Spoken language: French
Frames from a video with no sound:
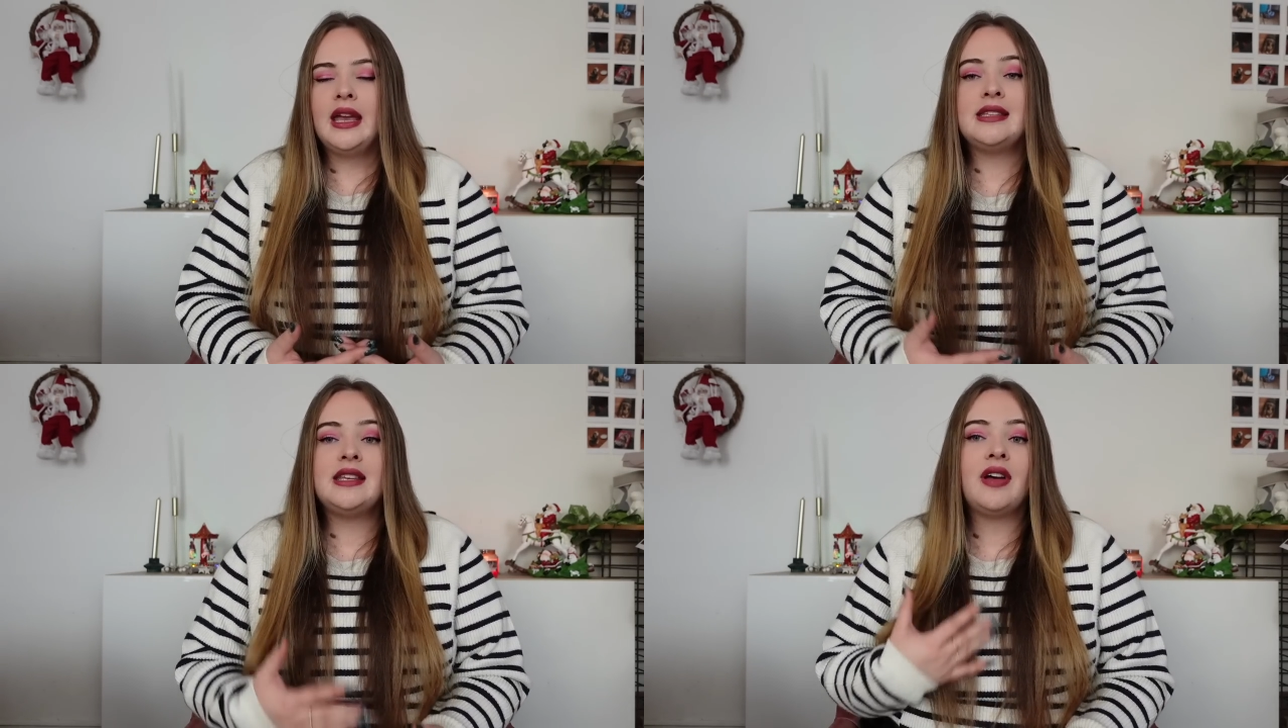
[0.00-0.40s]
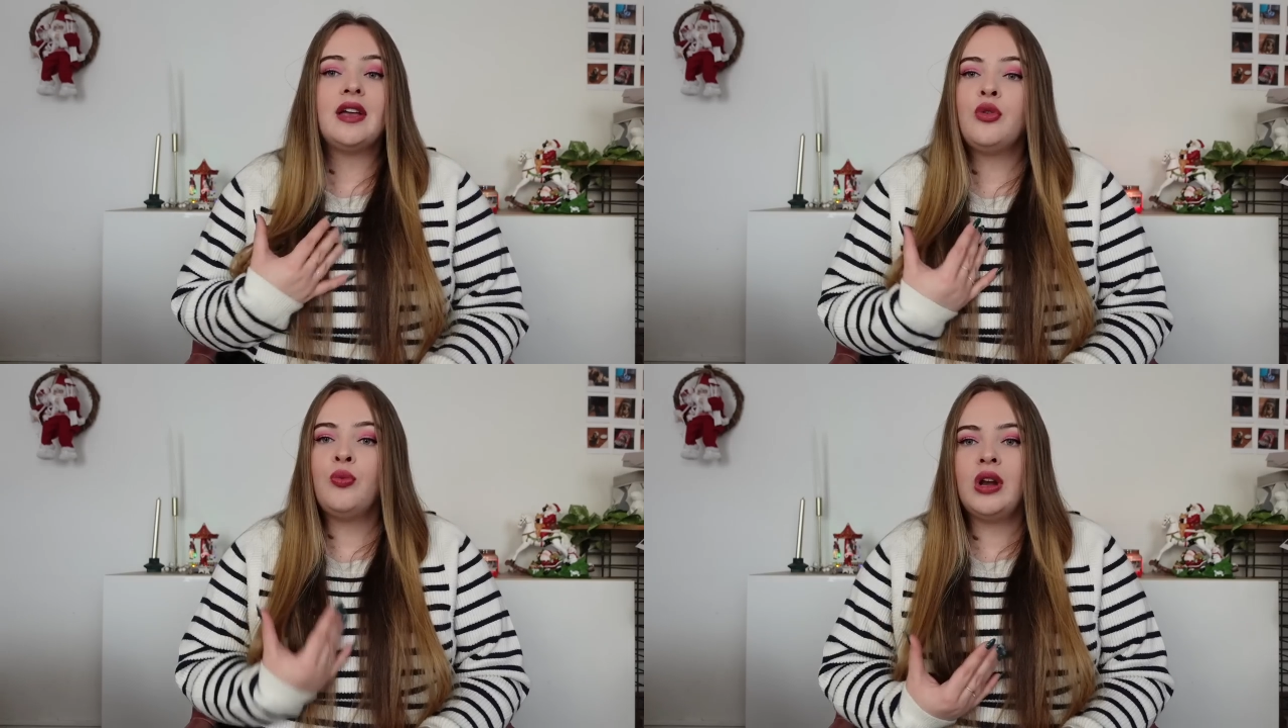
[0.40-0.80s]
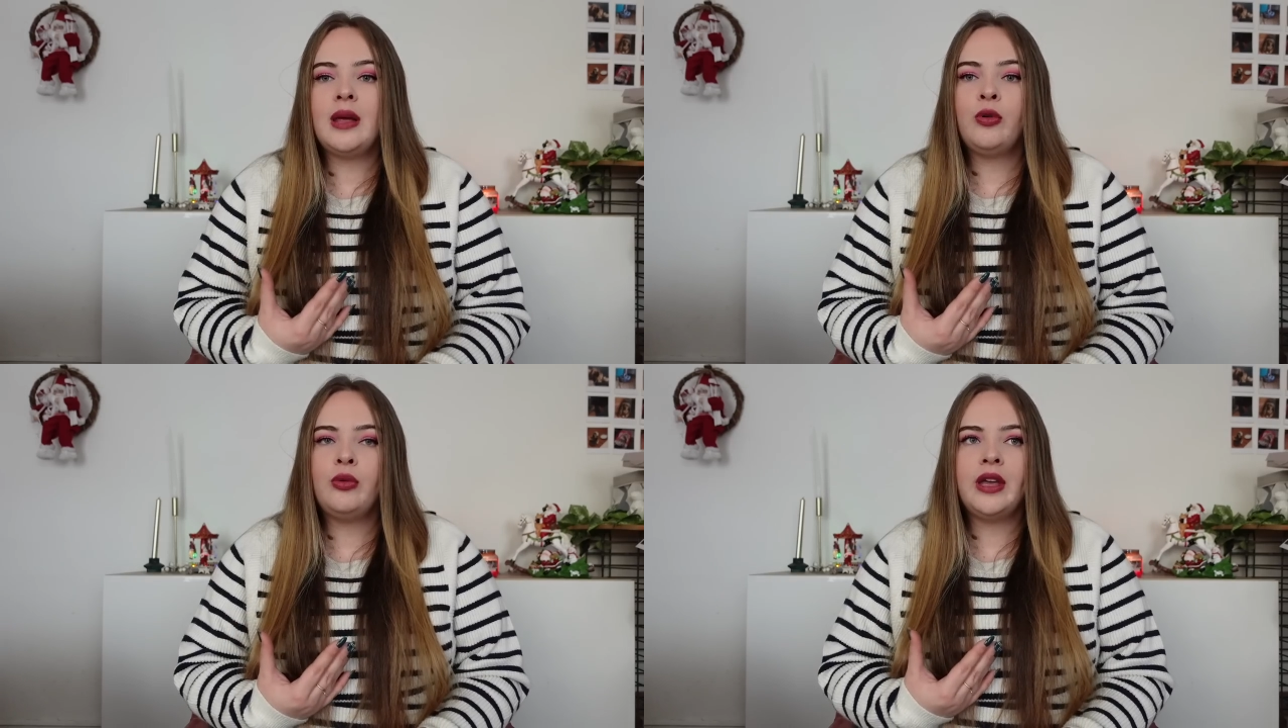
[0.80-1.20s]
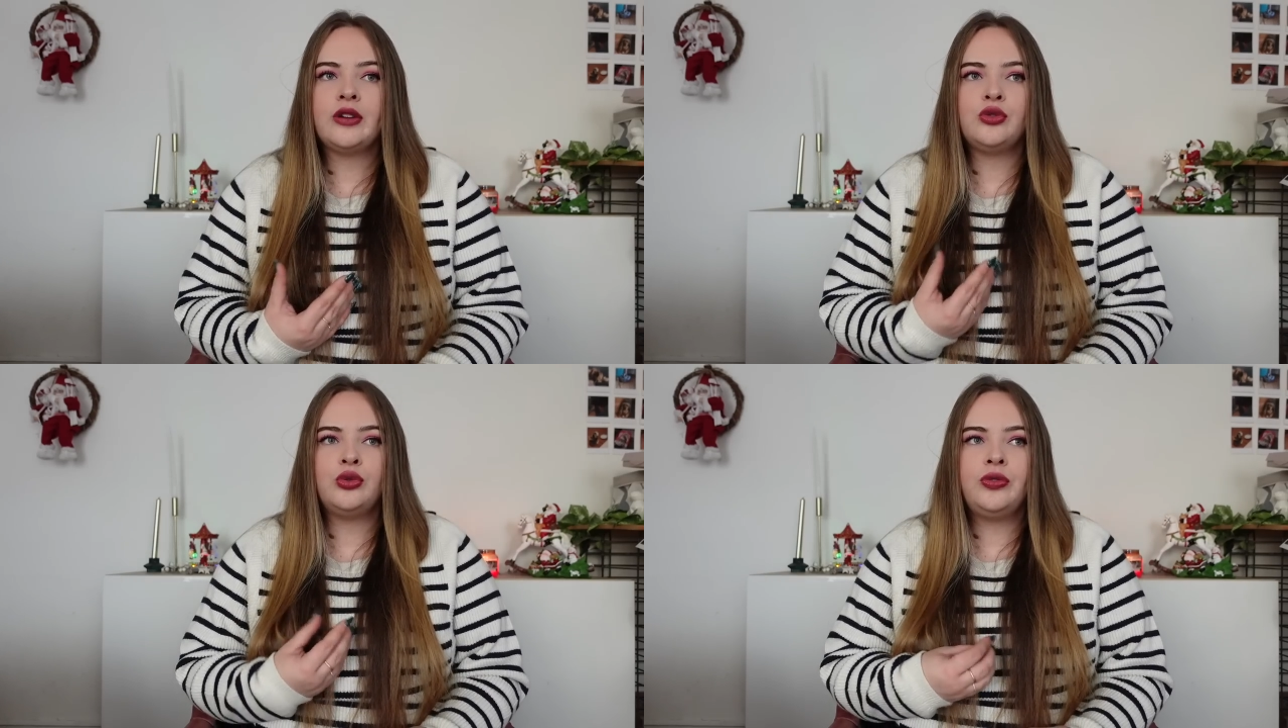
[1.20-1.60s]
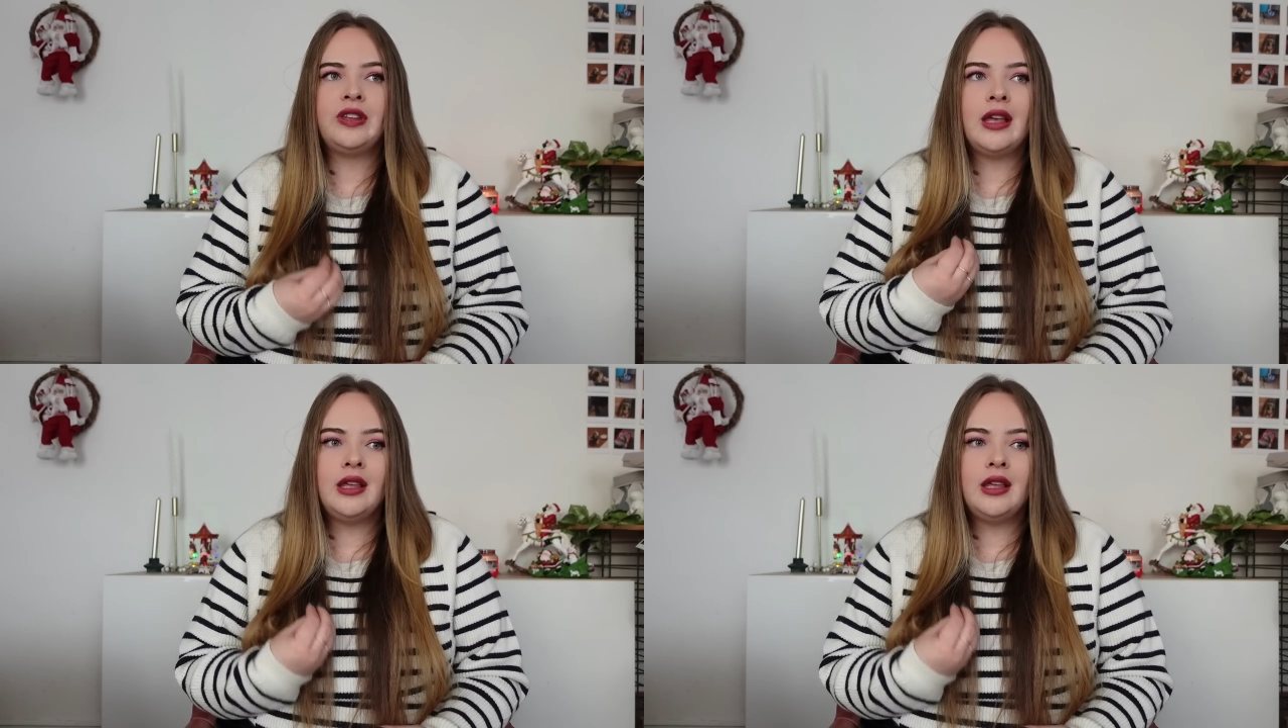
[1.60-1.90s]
Et c'est vrai que moi la première, je trouve ça